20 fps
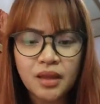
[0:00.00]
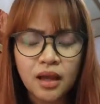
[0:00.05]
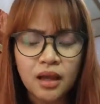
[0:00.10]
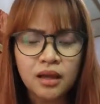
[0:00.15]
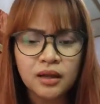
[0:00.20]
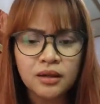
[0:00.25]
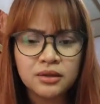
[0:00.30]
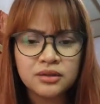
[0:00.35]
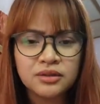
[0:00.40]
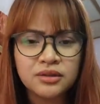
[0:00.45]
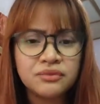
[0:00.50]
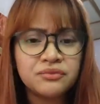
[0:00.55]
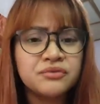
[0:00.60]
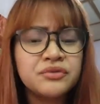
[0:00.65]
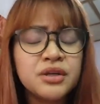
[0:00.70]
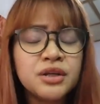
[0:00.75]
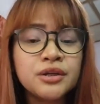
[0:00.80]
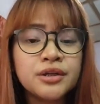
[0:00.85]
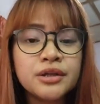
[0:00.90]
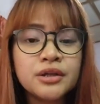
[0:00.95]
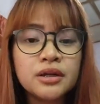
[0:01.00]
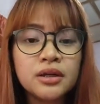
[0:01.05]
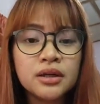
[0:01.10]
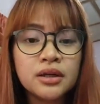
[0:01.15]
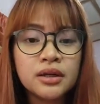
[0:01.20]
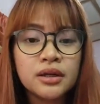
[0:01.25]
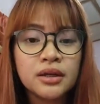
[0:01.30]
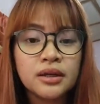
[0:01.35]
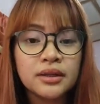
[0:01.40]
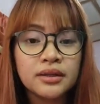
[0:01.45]
um, the fear,
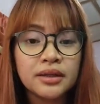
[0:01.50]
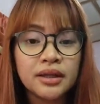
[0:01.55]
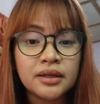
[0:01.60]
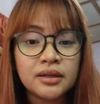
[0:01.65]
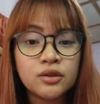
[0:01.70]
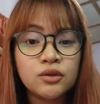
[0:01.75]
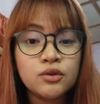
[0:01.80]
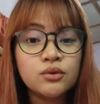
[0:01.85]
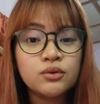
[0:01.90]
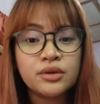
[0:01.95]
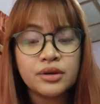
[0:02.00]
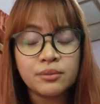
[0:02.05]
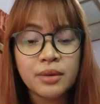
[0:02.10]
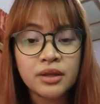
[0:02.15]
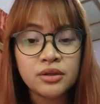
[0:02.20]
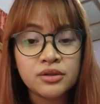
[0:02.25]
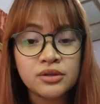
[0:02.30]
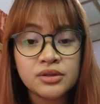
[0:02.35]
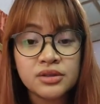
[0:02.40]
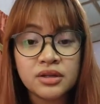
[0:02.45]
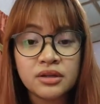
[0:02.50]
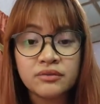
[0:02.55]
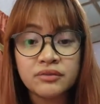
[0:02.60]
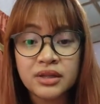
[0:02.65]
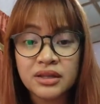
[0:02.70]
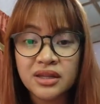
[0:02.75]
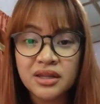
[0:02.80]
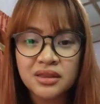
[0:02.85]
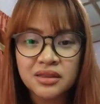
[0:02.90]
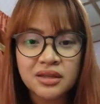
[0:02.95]
then you remind yourself
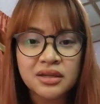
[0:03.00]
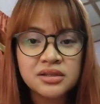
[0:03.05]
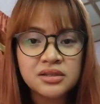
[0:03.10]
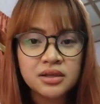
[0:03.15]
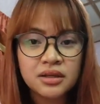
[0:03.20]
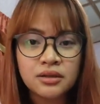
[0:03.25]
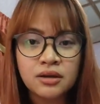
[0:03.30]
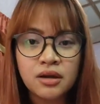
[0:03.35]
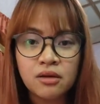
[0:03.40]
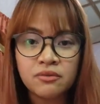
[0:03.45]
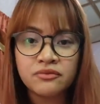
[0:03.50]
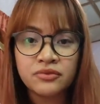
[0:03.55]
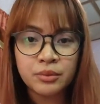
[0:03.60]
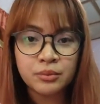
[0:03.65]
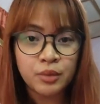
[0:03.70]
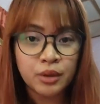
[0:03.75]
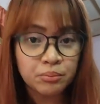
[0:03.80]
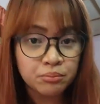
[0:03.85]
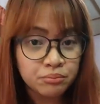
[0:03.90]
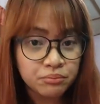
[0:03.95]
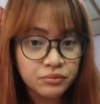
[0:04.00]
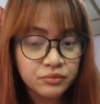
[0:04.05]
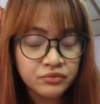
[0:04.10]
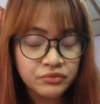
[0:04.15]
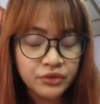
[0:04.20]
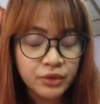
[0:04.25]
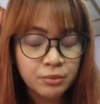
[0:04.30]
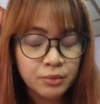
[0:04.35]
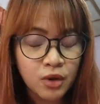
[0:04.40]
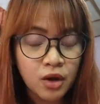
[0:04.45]
that it does not come from
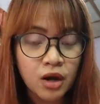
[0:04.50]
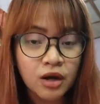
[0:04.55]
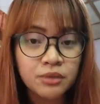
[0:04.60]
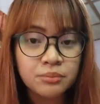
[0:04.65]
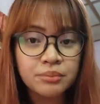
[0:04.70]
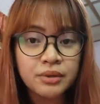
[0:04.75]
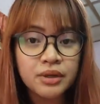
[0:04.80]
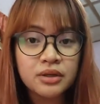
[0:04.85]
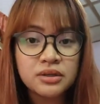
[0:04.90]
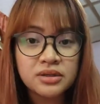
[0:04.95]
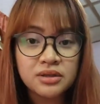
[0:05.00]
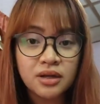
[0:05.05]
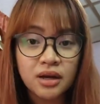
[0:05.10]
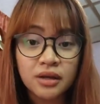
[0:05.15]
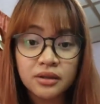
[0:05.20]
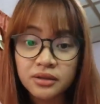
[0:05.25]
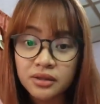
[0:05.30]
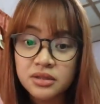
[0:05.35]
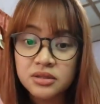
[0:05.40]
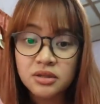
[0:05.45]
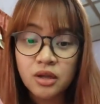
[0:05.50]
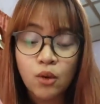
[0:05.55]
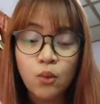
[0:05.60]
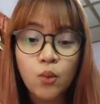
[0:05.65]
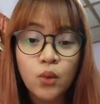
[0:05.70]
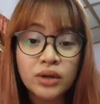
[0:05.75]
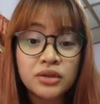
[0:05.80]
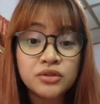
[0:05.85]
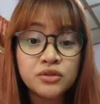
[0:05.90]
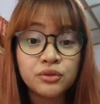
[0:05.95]
from God because God does not
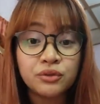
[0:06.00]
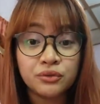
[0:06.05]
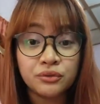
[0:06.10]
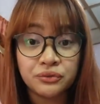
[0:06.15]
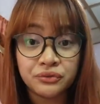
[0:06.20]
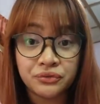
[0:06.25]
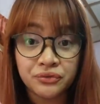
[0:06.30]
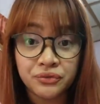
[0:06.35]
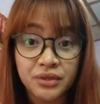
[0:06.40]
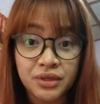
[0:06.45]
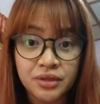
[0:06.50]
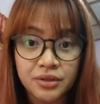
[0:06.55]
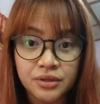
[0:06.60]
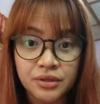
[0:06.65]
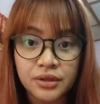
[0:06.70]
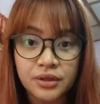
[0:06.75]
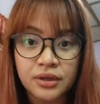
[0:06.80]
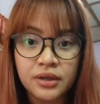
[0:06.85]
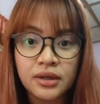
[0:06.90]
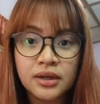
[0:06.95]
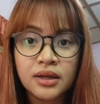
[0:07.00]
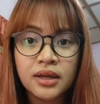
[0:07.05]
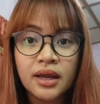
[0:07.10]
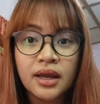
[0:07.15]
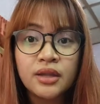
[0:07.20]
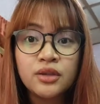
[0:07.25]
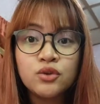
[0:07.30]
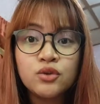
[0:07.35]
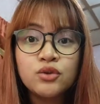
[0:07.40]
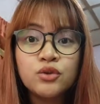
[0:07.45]
want you to fear. And yun
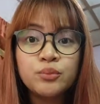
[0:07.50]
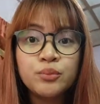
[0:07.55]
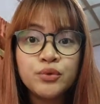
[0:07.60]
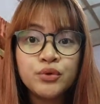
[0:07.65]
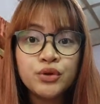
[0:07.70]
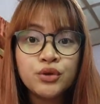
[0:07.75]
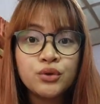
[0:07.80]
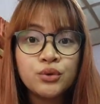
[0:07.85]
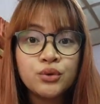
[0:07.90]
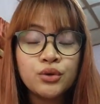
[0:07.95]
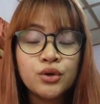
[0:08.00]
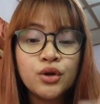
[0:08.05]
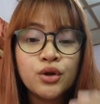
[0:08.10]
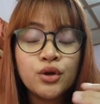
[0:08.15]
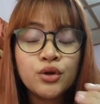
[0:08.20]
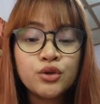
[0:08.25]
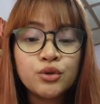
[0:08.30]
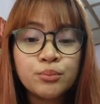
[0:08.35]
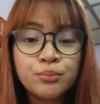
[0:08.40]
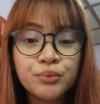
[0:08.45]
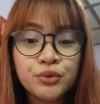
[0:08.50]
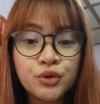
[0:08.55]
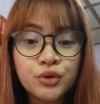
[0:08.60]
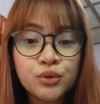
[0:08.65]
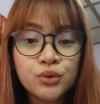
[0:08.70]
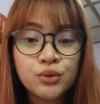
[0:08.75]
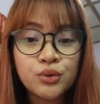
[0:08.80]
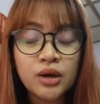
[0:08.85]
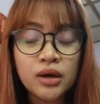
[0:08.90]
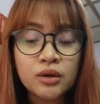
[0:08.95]
po yung yun po
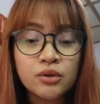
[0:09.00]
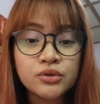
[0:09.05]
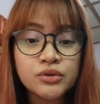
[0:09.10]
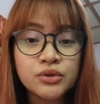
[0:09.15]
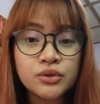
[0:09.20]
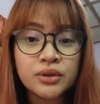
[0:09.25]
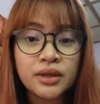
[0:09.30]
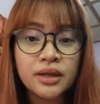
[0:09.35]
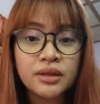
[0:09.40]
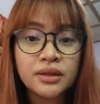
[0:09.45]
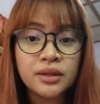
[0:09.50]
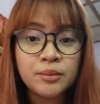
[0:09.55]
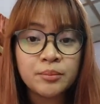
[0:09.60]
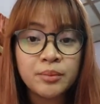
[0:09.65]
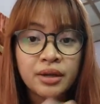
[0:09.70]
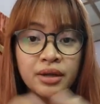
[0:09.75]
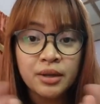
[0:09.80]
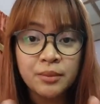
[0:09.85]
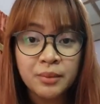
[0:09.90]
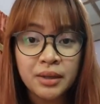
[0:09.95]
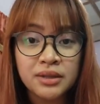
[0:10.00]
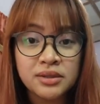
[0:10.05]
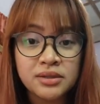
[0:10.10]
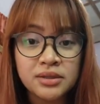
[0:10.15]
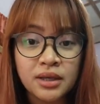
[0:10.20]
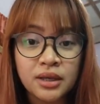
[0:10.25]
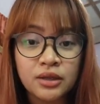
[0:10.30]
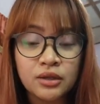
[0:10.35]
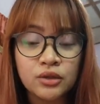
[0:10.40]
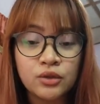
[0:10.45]
yung uh, gusto nating ma-remind
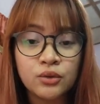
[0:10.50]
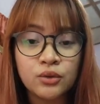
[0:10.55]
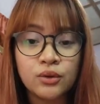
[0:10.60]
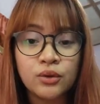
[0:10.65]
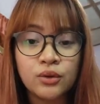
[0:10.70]
sa inyo.